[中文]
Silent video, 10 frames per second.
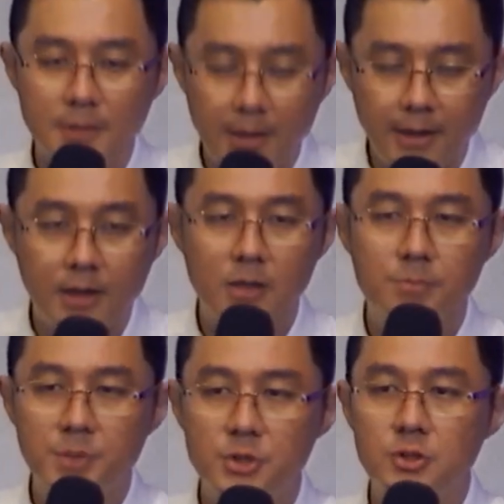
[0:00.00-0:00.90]
他
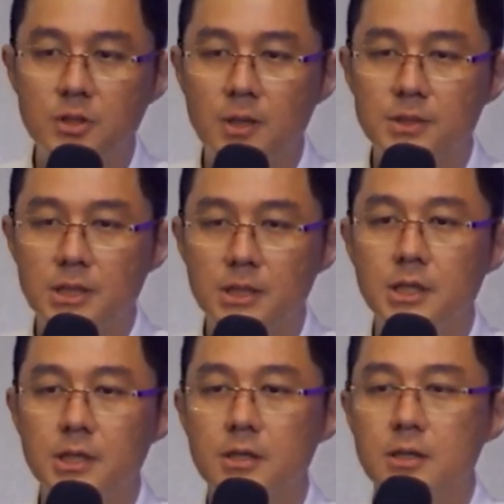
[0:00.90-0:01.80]
必须要经
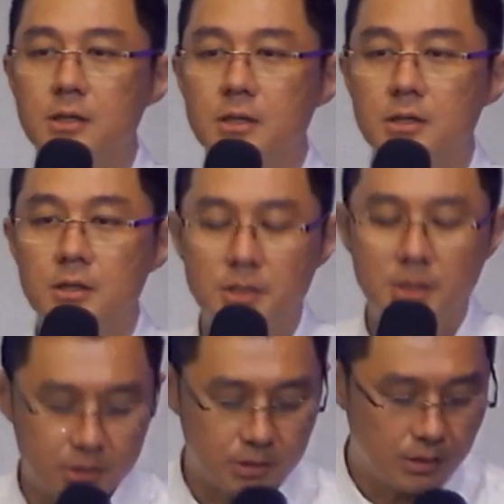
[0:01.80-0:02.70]
历
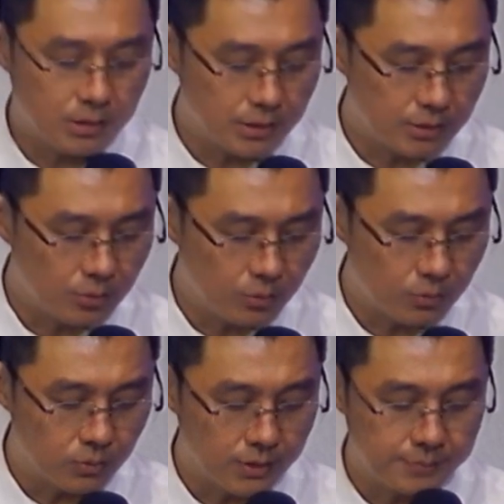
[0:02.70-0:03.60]
这样子的这个痛
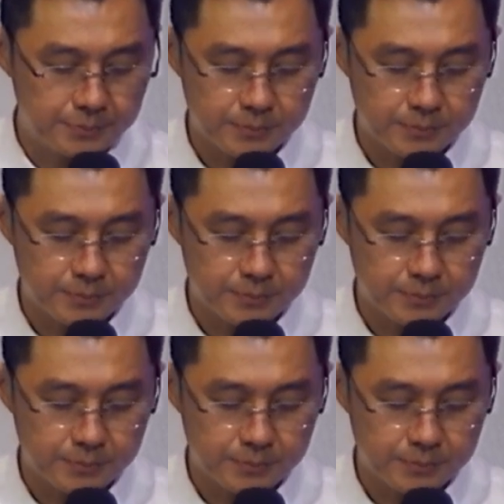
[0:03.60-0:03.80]
苦呢？